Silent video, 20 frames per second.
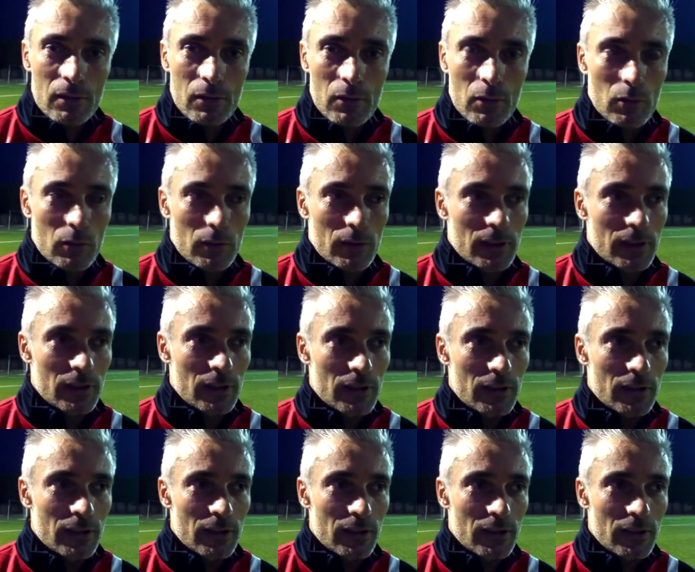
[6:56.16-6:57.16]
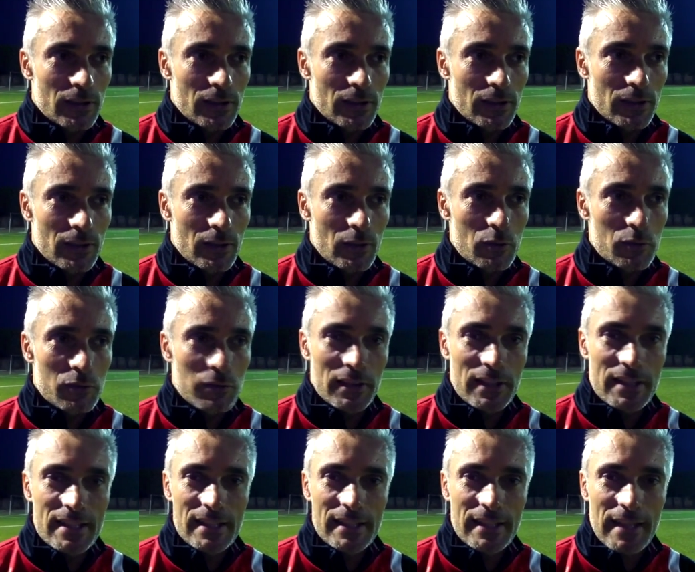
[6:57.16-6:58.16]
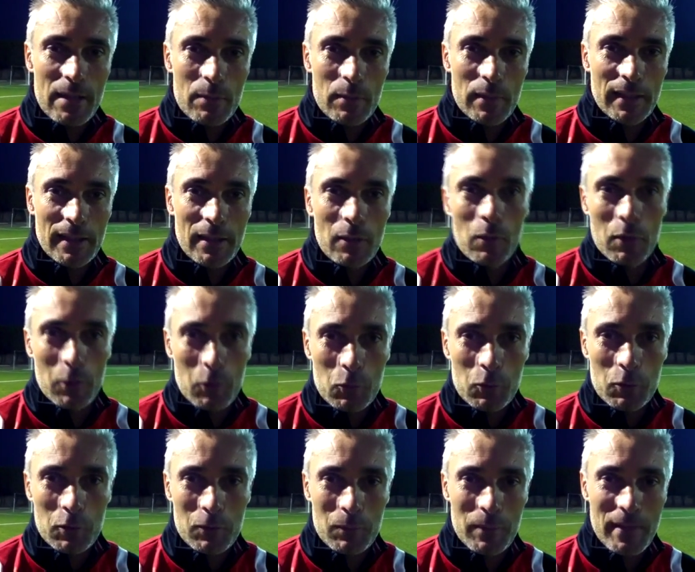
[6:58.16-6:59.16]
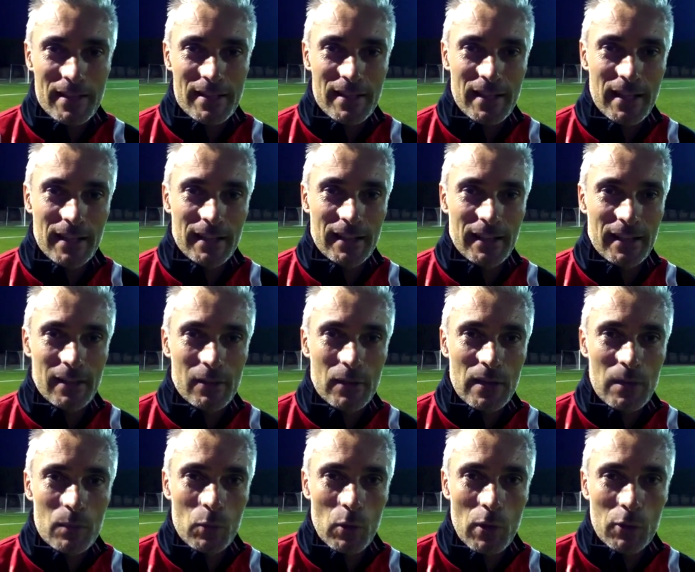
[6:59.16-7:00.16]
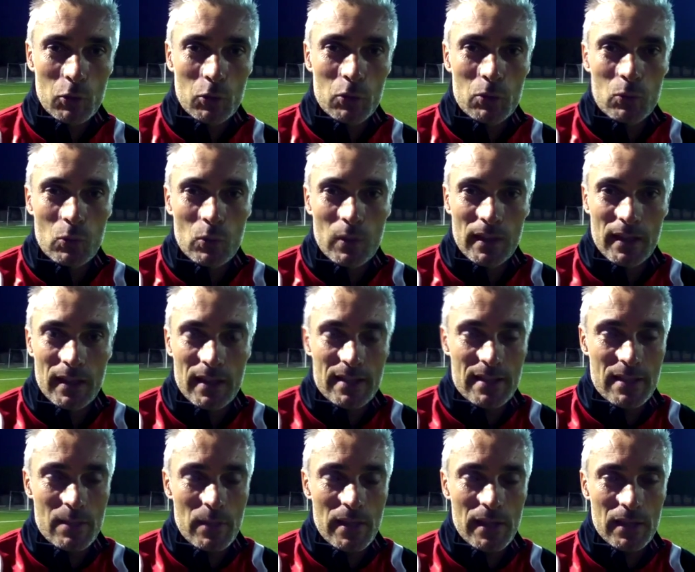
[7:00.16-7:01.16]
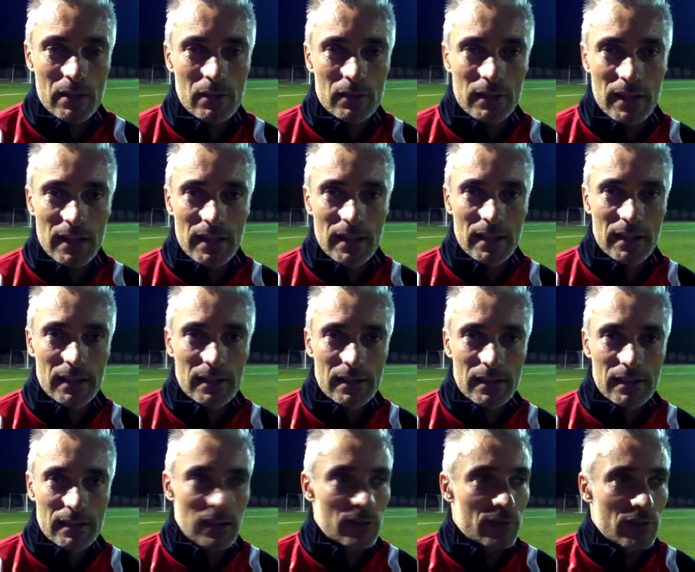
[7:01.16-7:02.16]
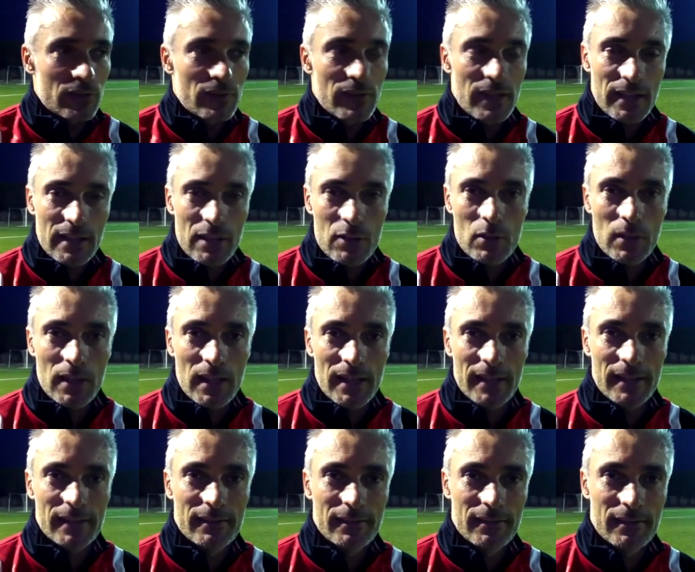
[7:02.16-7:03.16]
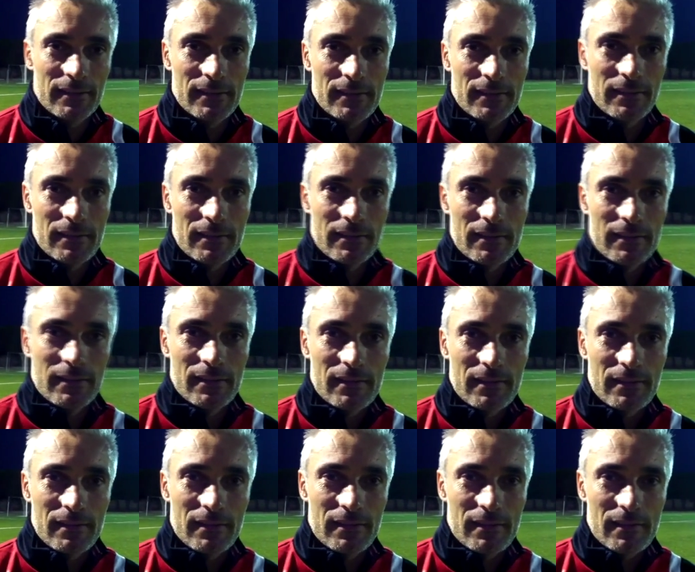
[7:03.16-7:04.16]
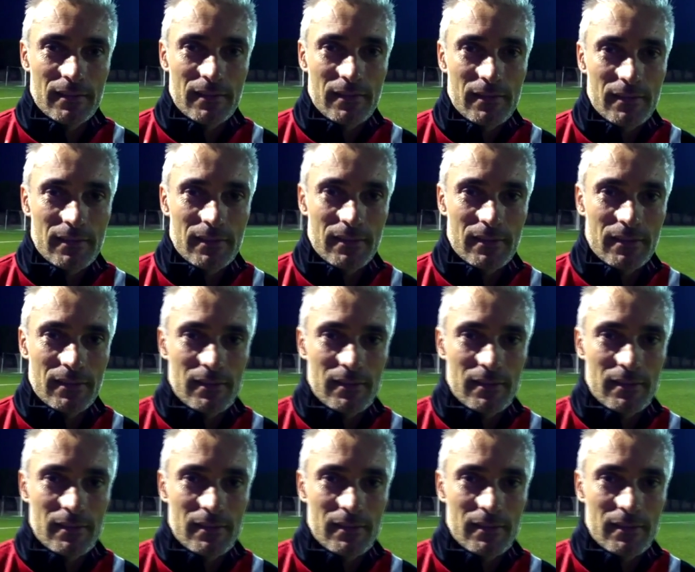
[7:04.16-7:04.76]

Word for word: con, eh, con, felicità perché qualcuno pensa anche a un campionato comunque che resta bello da, da vivere e da giocare. Grazie Pippo, complimenti